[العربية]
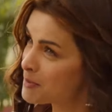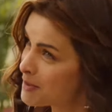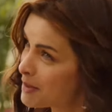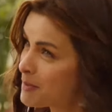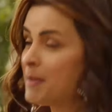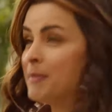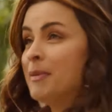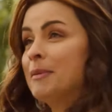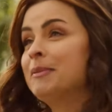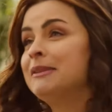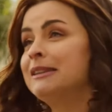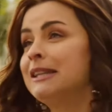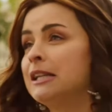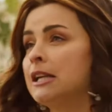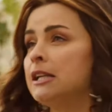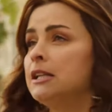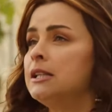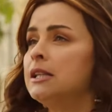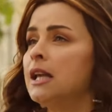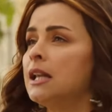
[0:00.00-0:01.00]
بسبب البنت
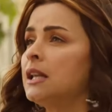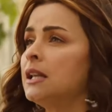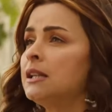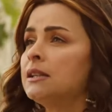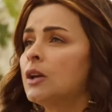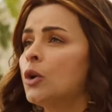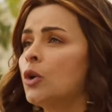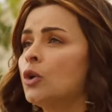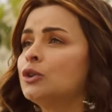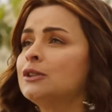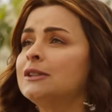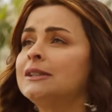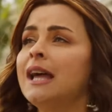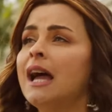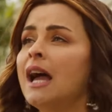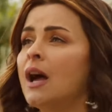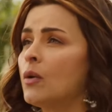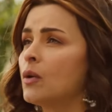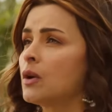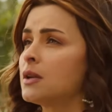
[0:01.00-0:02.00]
الجديده اللي انت
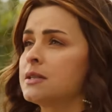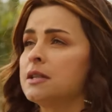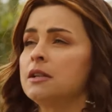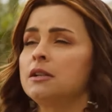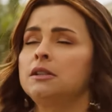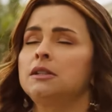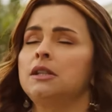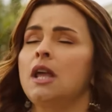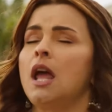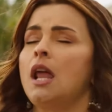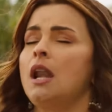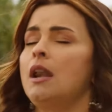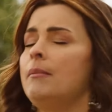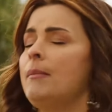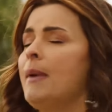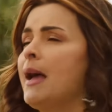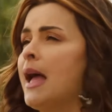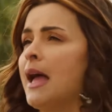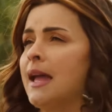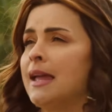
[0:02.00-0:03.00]
خنتها وكسرت
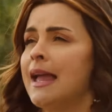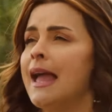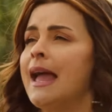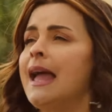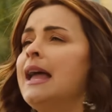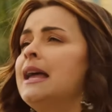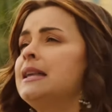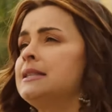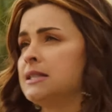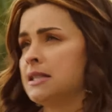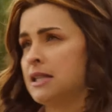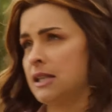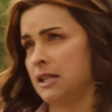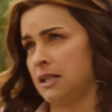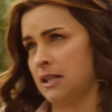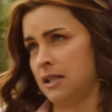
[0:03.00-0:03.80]
قلبها يا قاسي